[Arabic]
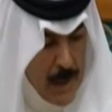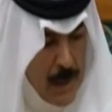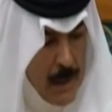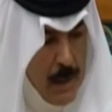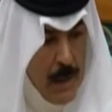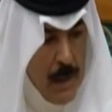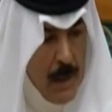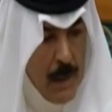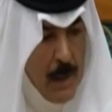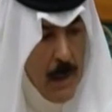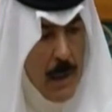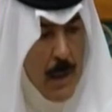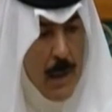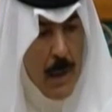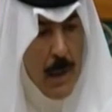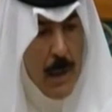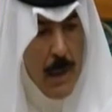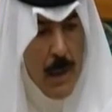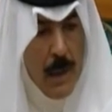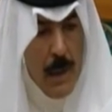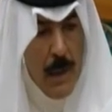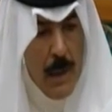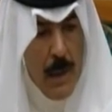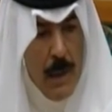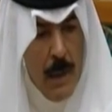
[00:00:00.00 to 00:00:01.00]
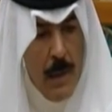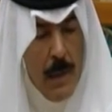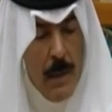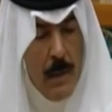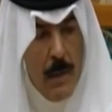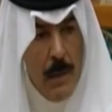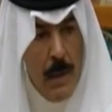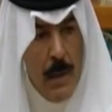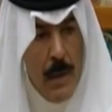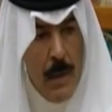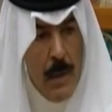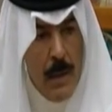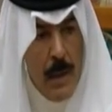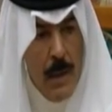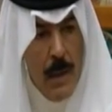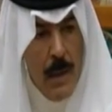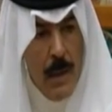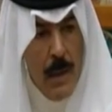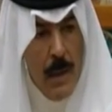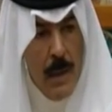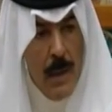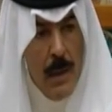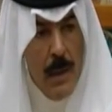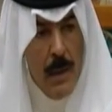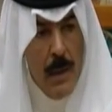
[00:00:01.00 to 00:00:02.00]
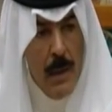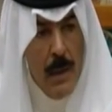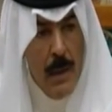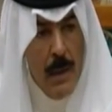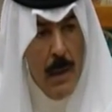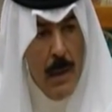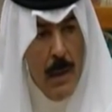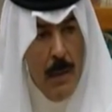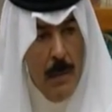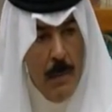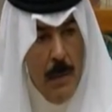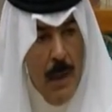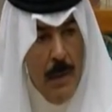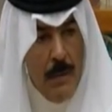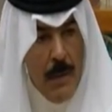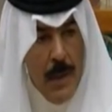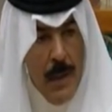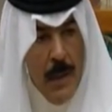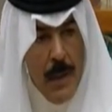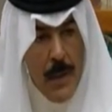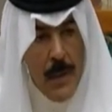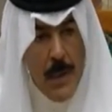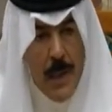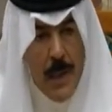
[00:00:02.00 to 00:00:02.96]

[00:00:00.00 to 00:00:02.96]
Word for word: آه، آه، ما فيه إن شاء الله